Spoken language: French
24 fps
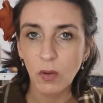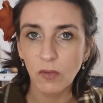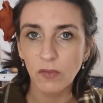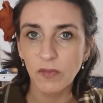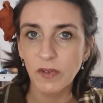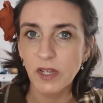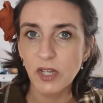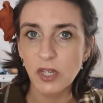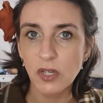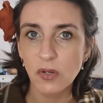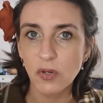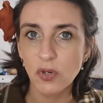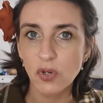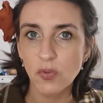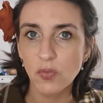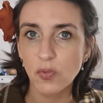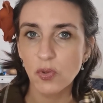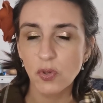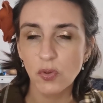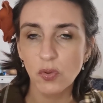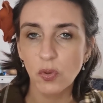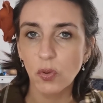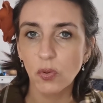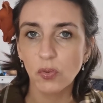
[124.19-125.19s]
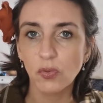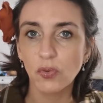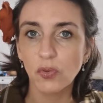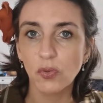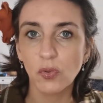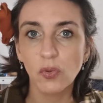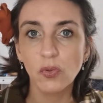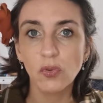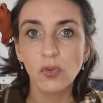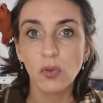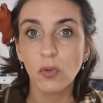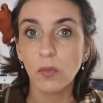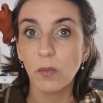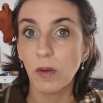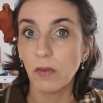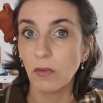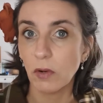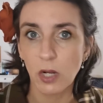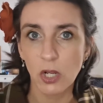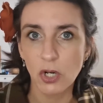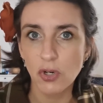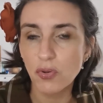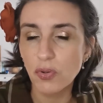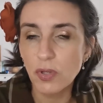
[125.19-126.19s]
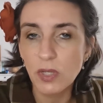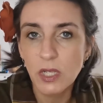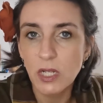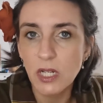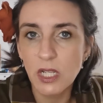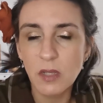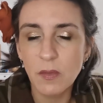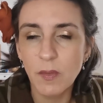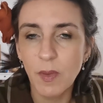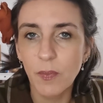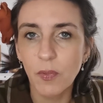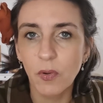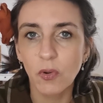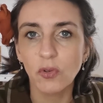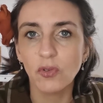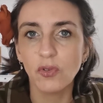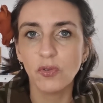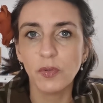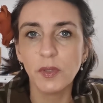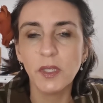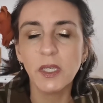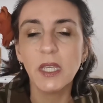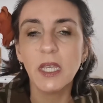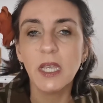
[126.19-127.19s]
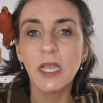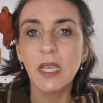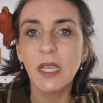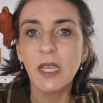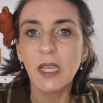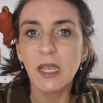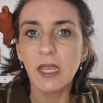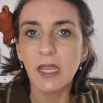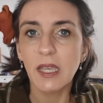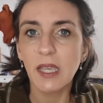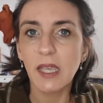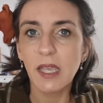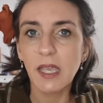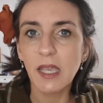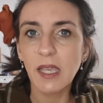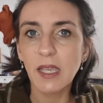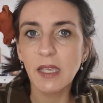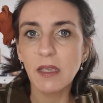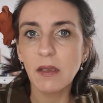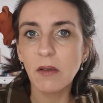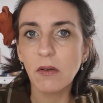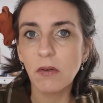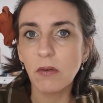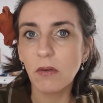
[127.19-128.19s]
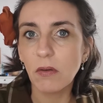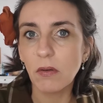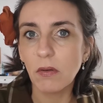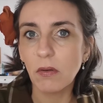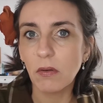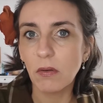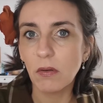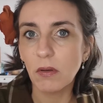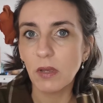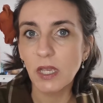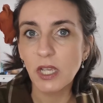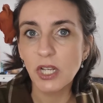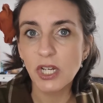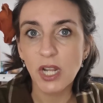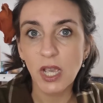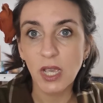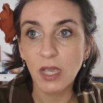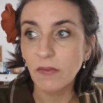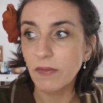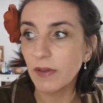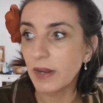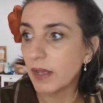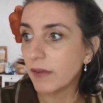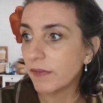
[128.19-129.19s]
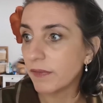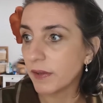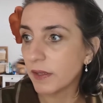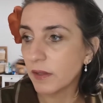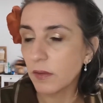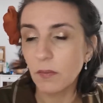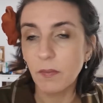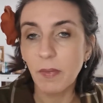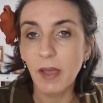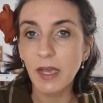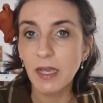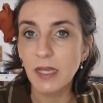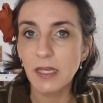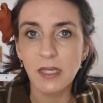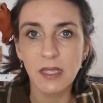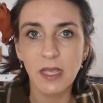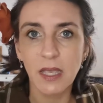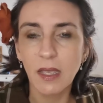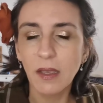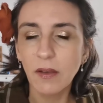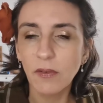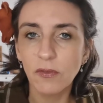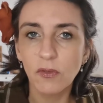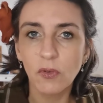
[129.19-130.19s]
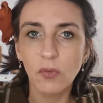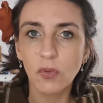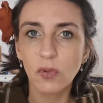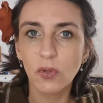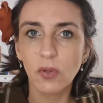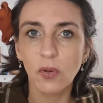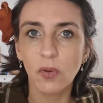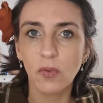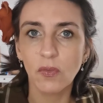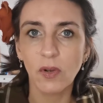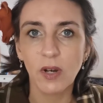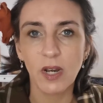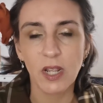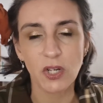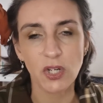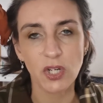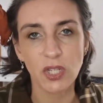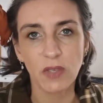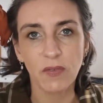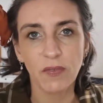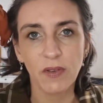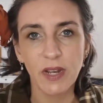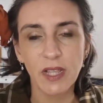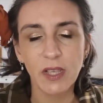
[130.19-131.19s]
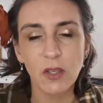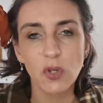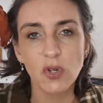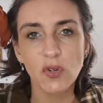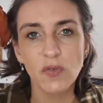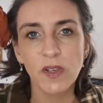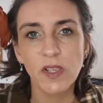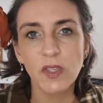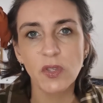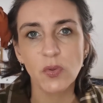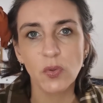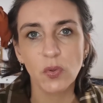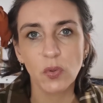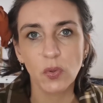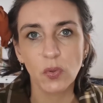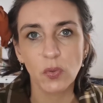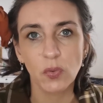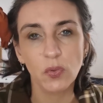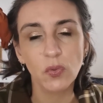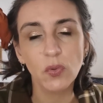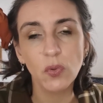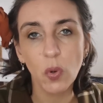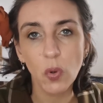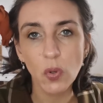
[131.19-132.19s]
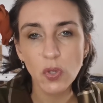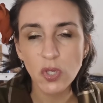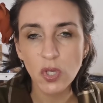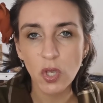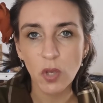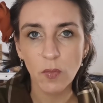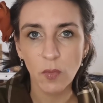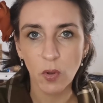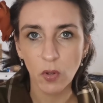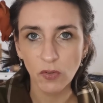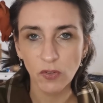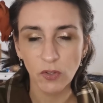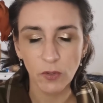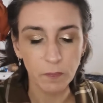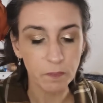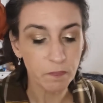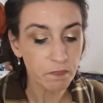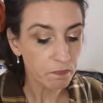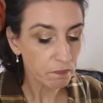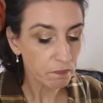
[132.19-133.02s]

En fait, je me suis rendu compte que bah voilà, j'utilise mes produits et, j'arrive à la fin de ma réserve. Donc voilà, il fallait que je fasse une, une grosse commande.